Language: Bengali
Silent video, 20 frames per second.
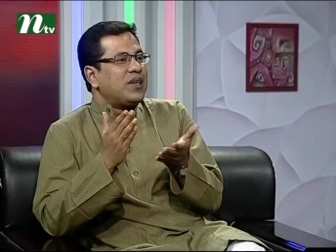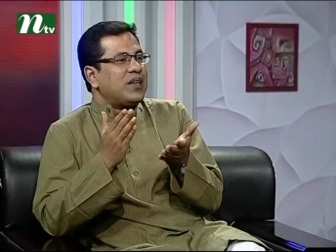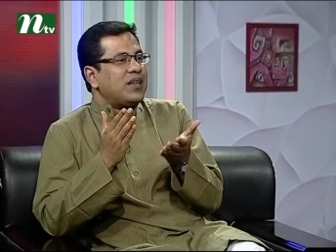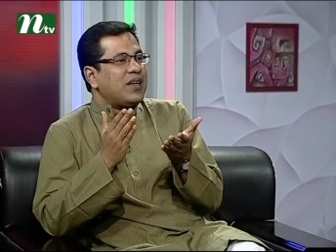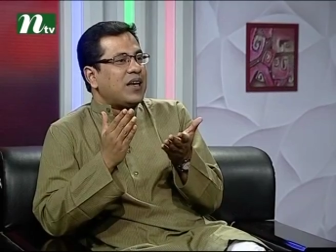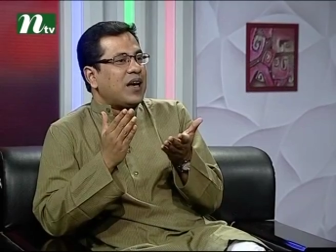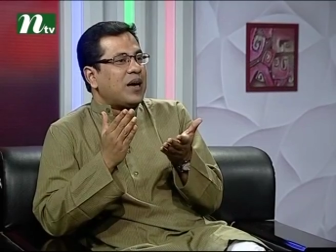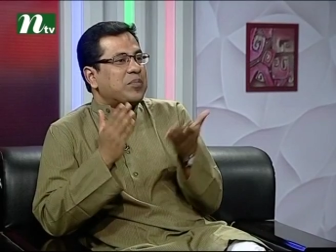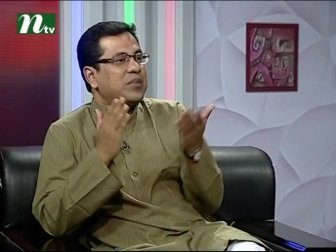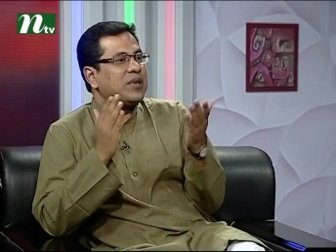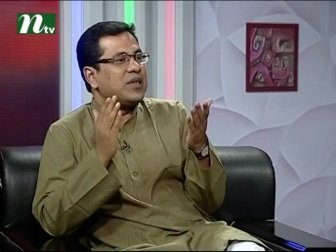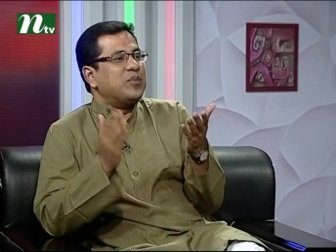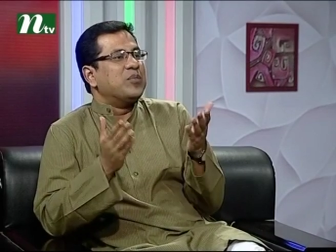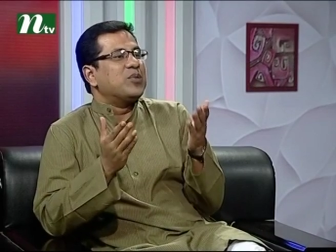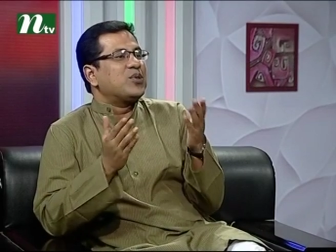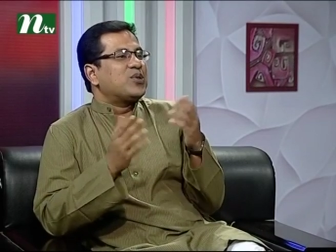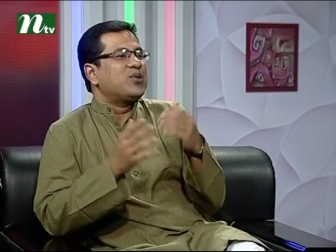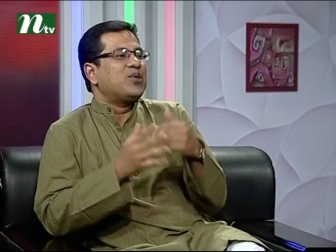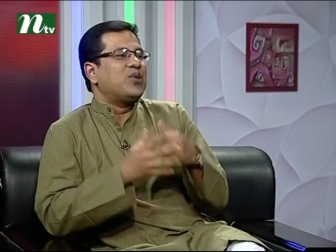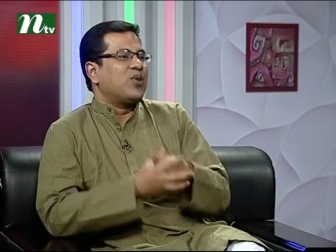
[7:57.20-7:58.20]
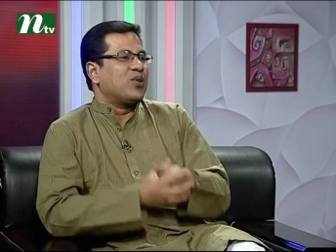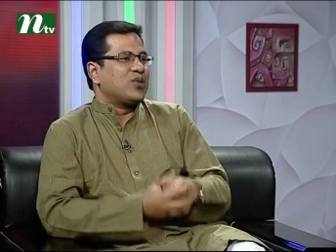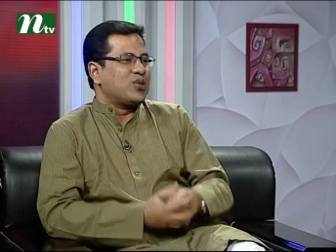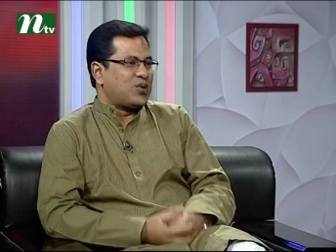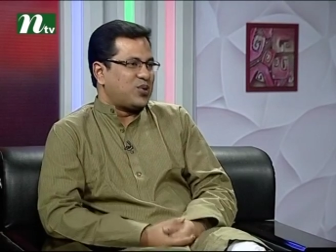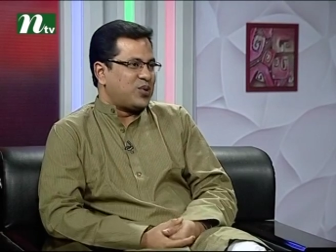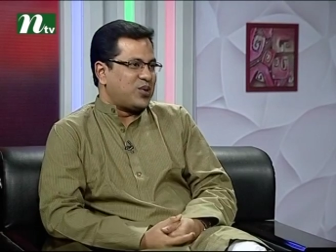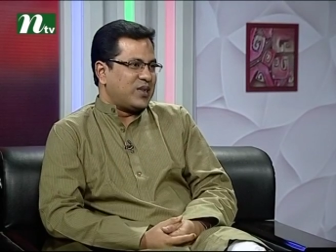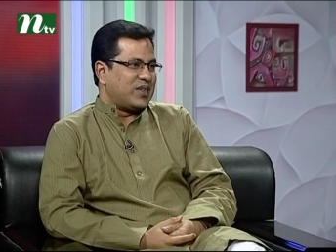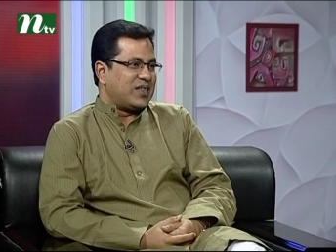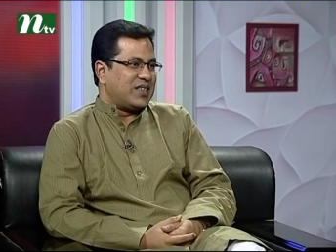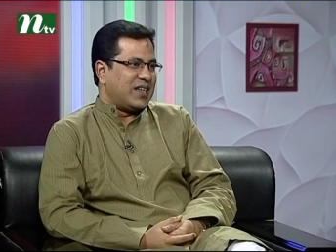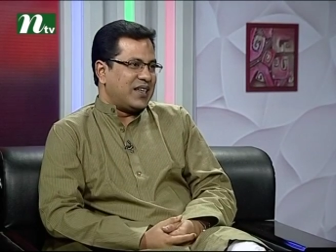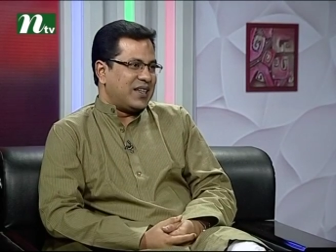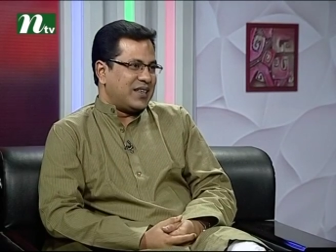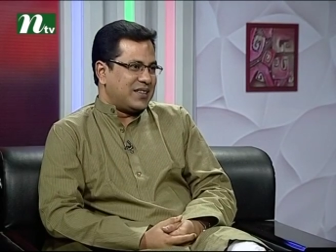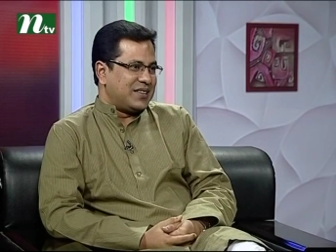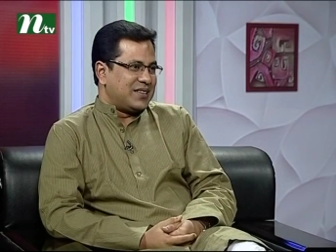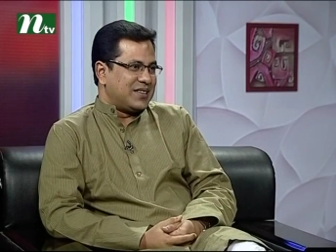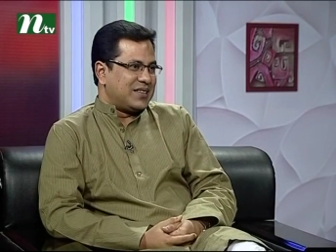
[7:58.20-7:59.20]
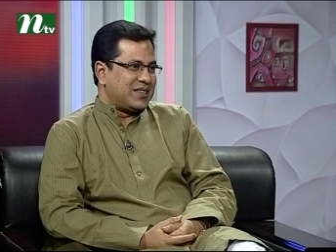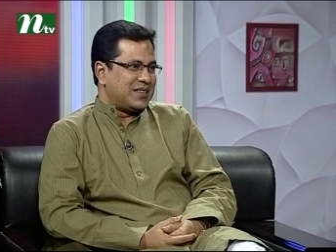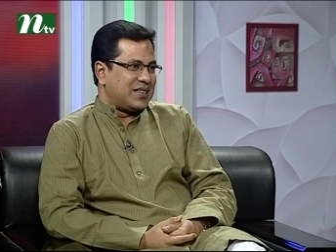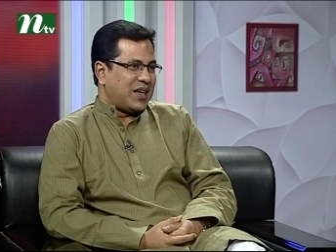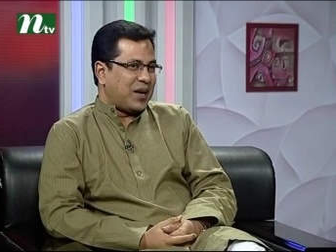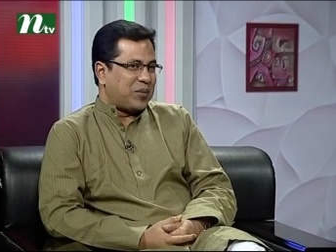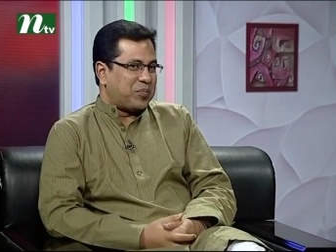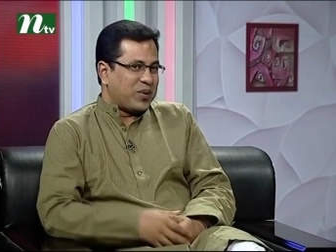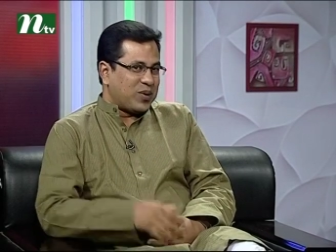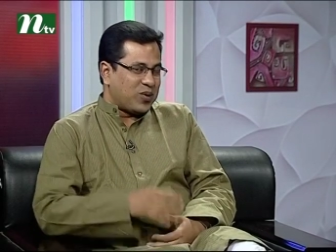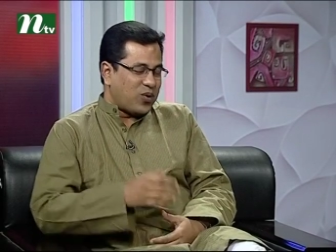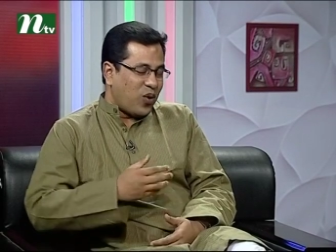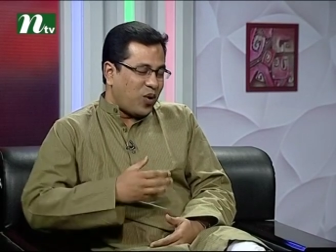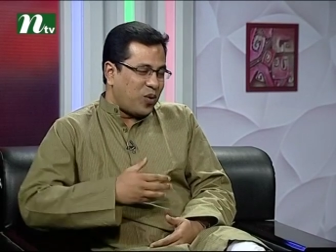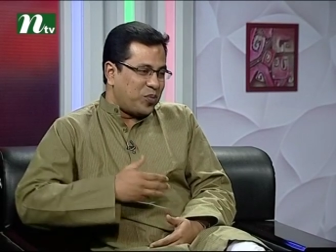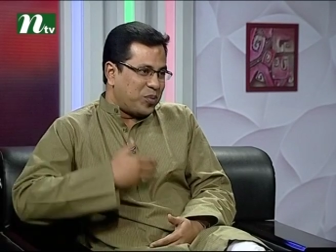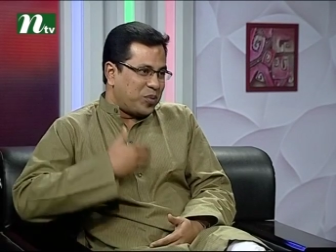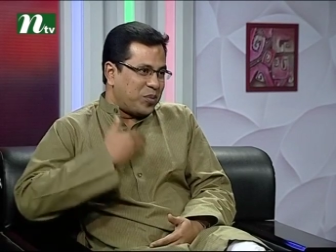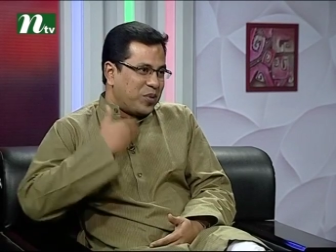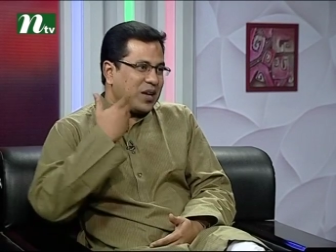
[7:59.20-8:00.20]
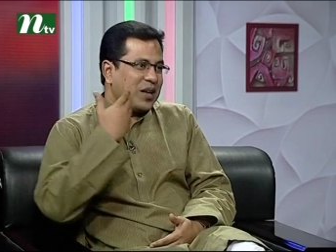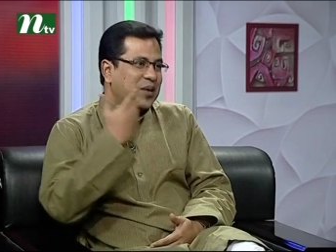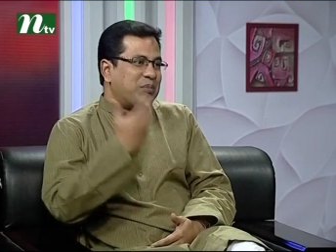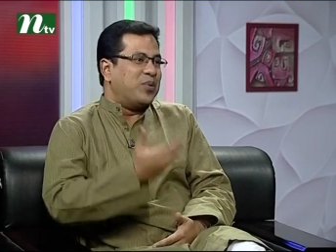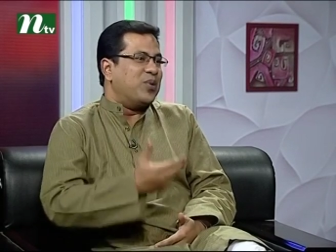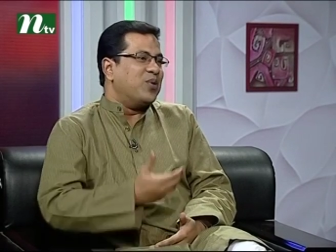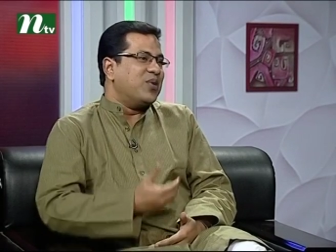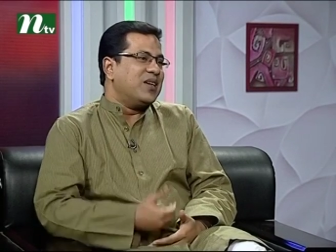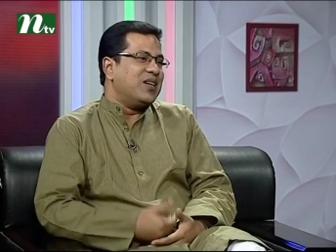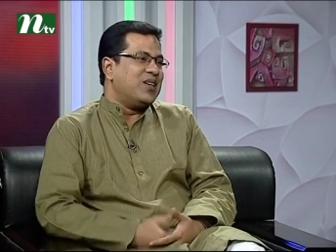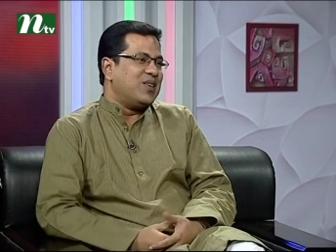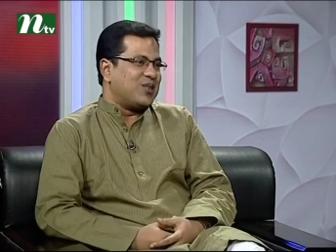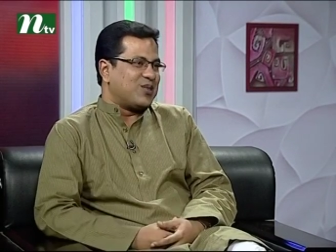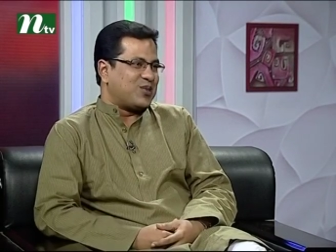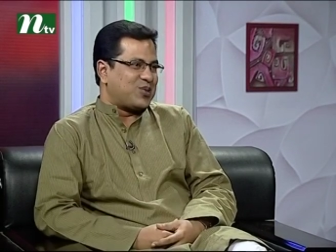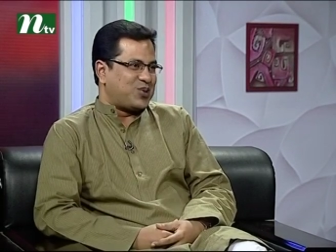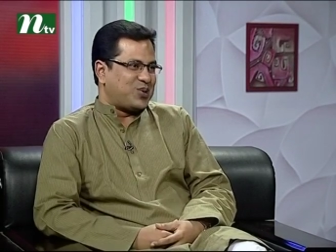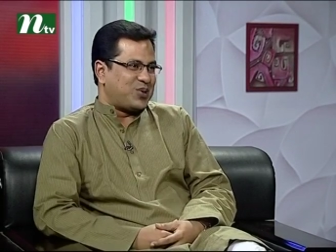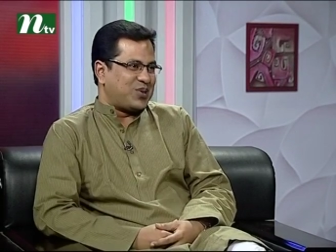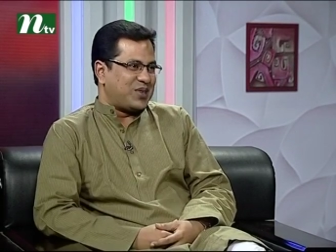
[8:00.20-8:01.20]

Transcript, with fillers: পরে আপনার ইমোশন নষ্ট হয়ে যায় আপনার গল্প বলার ভঙ্গি নষ্ট